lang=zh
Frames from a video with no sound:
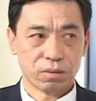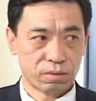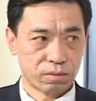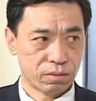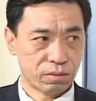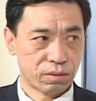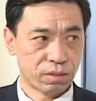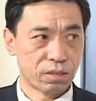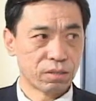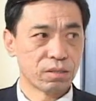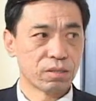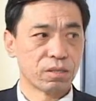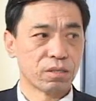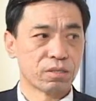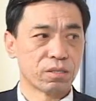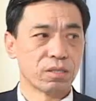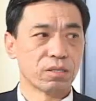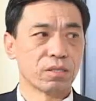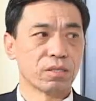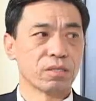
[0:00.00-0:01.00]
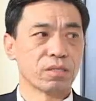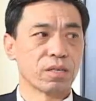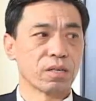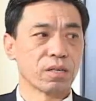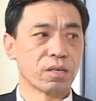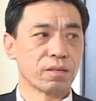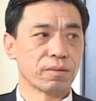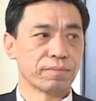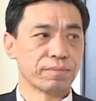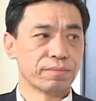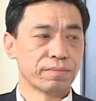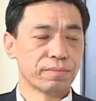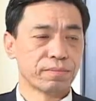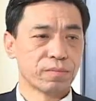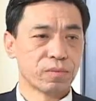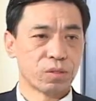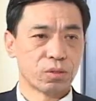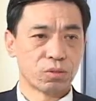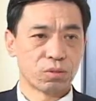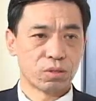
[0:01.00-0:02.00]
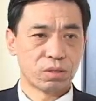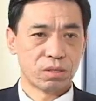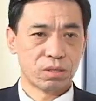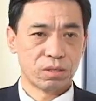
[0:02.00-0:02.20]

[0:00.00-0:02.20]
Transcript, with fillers: 真正的身心健康，就是说，